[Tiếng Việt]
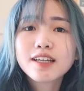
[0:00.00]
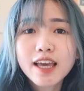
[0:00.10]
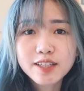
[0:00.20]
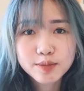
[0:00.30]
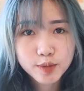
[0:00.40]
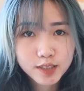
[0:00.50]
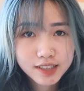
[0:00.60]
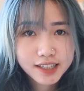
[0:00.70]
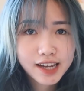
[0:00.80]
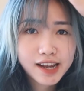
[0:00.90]
Kể cho mọi
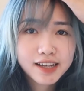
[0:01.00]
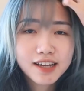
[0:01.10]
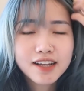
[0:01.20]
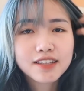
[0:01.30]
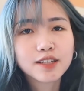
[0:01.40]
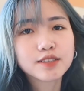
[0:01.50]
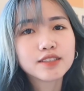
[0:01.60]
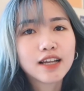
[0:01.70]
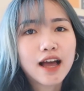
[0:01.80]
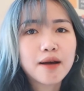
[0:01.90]
người nghe Thật
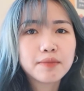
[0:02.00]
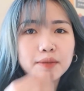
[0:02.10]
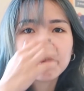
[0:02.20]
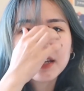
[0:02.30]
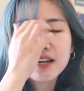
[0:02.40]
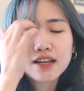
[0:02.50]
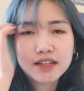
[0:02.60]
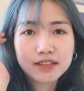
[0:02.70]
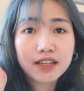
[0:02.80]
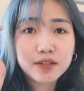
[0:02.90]
sự là mình biết
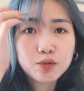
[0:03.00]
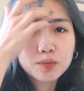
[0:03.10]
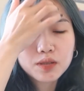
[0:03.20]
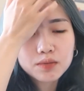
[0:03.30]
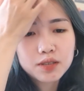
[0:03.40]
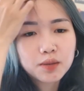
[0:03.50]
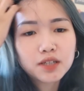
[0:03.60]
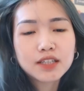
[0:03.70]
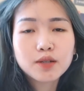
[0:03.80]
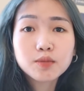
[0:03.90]
là tẩy nhuộm tóc nhiều
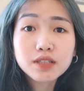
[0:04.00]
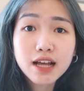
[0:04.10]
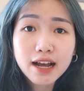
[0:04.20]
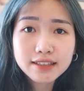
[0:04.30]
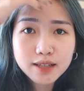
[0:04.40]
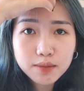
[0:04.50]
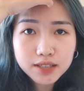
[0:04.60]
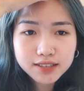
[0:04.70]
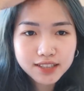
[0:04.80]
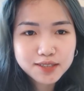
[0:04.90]
ấy thì nó cũng rất là hại tóc ấy
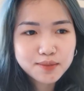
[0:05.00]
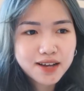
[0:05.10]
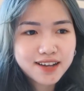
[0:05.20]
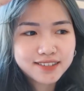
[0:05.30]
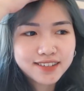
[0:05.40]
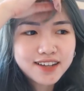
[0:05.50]
Thế nhưng mà